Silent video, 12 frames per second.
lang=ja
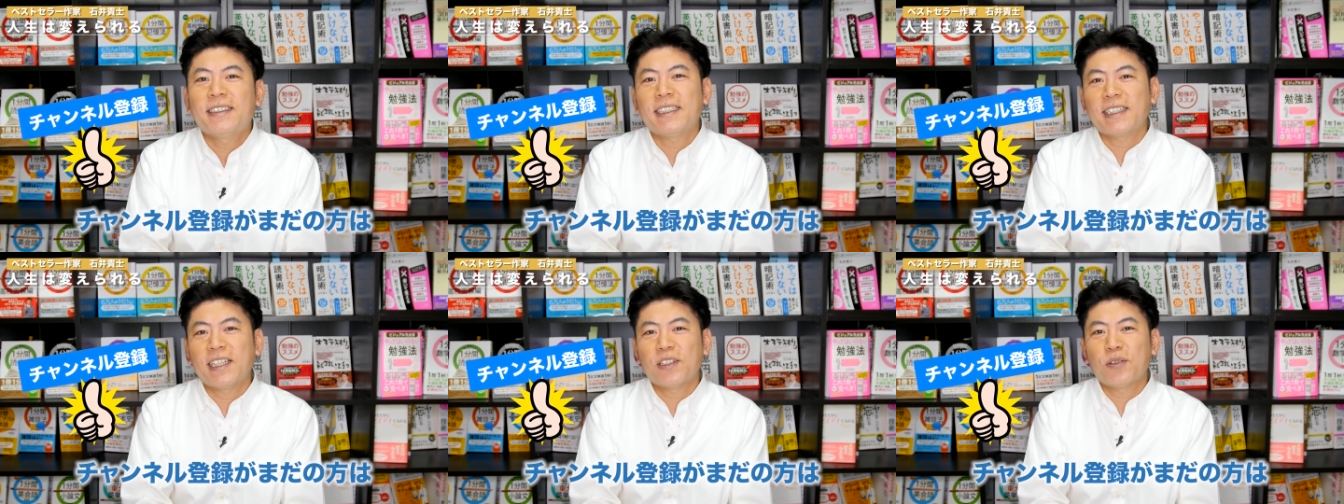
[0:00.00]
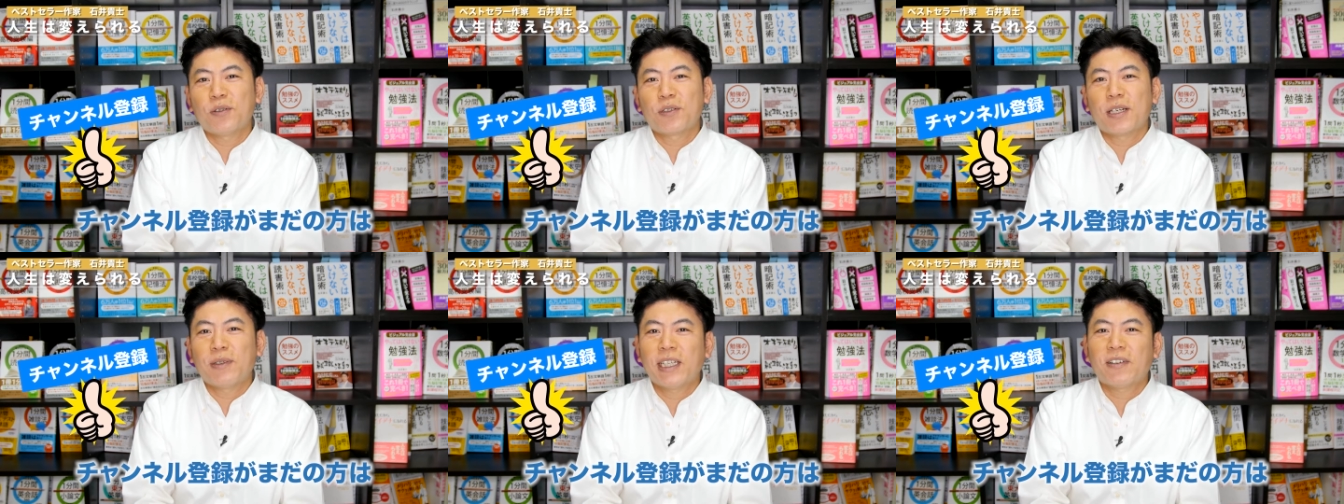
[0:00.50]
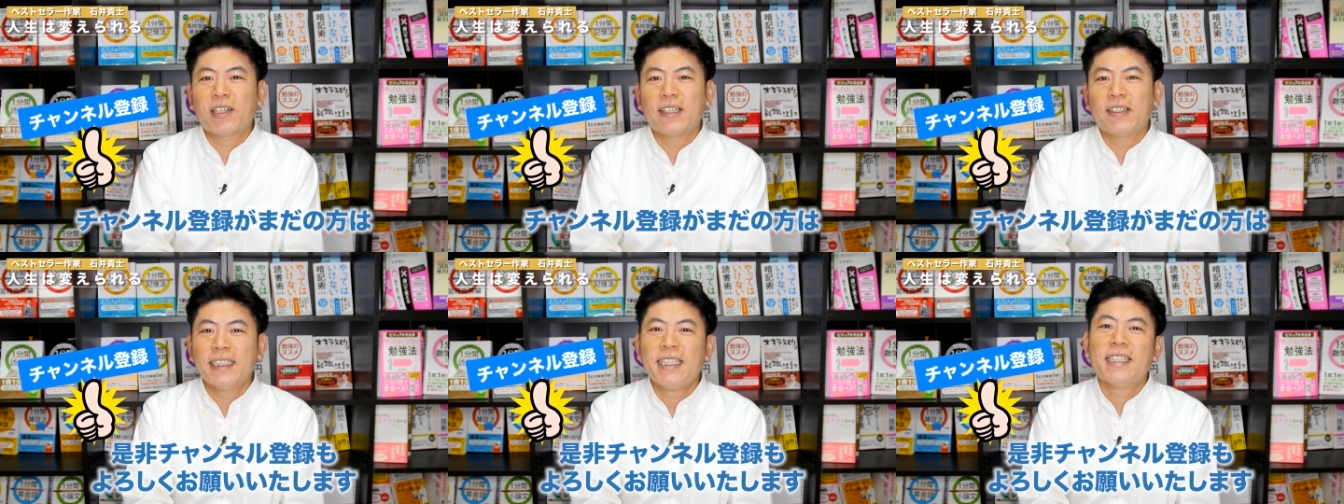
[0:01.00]
チャンネル登録がまだの方
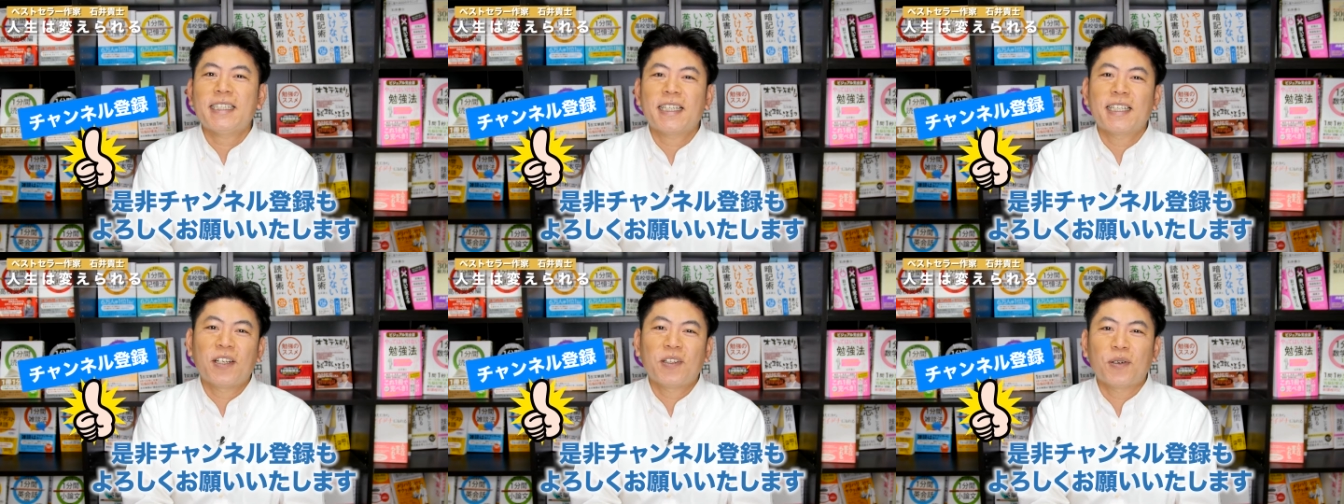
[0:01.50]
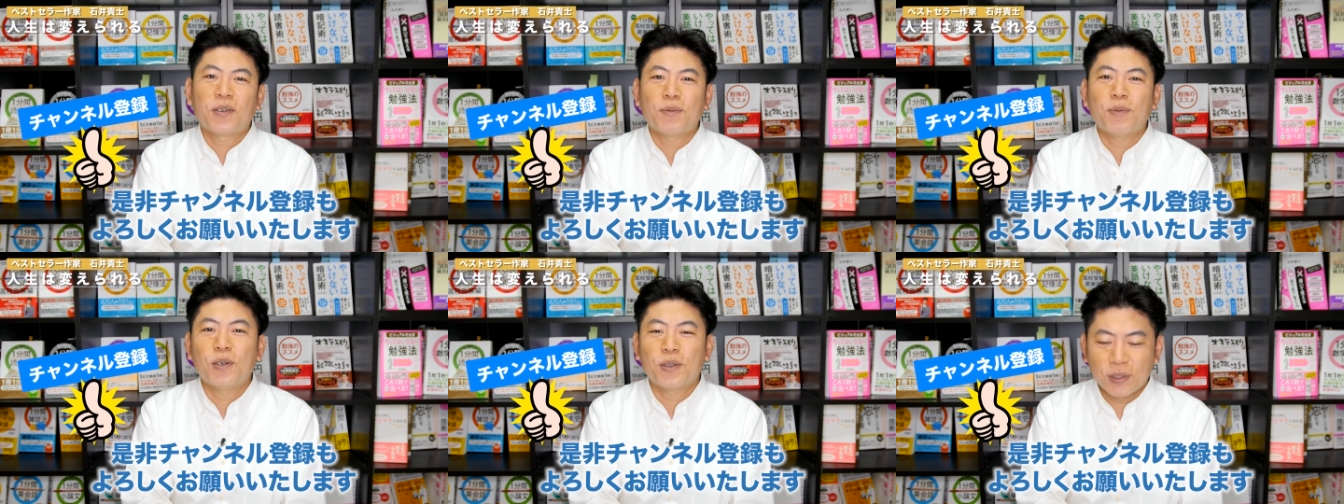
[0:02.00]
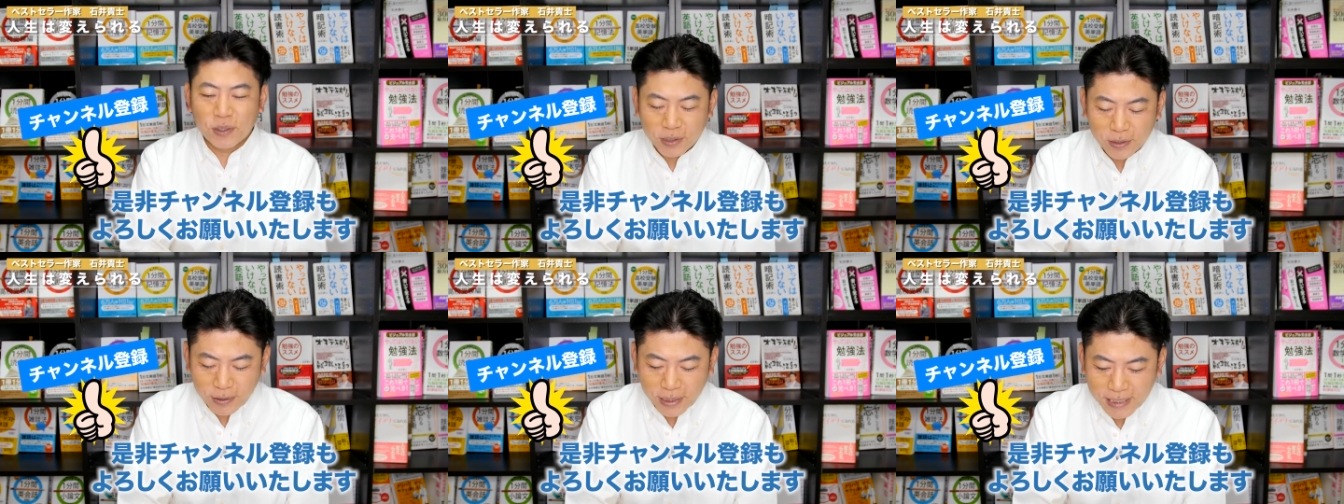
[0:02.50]
はぜひチャンネル登録もよろし
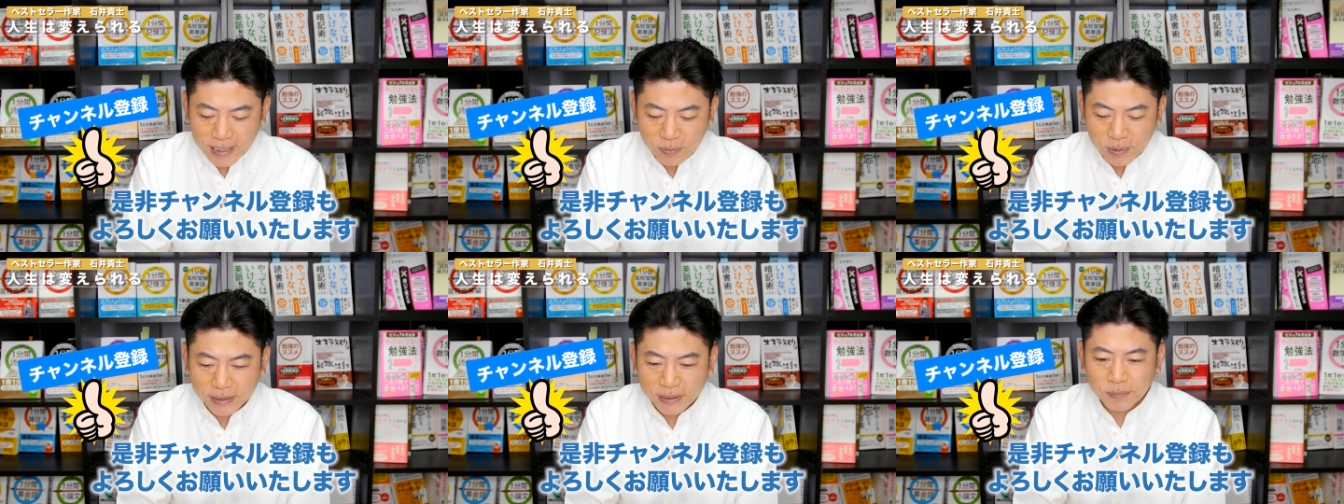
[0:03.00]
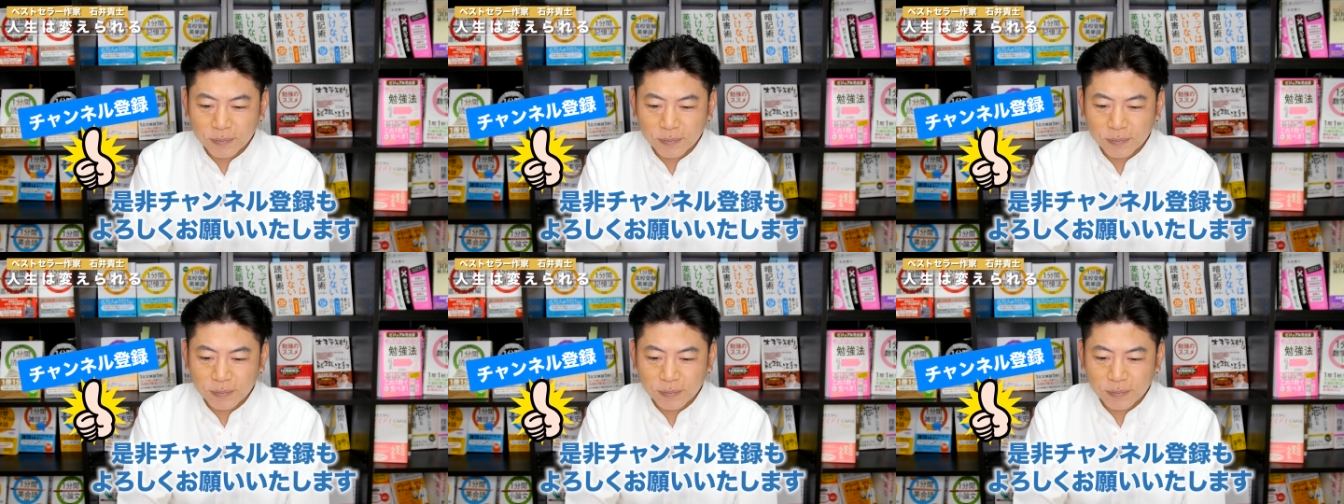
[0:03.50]
くお願いいたします。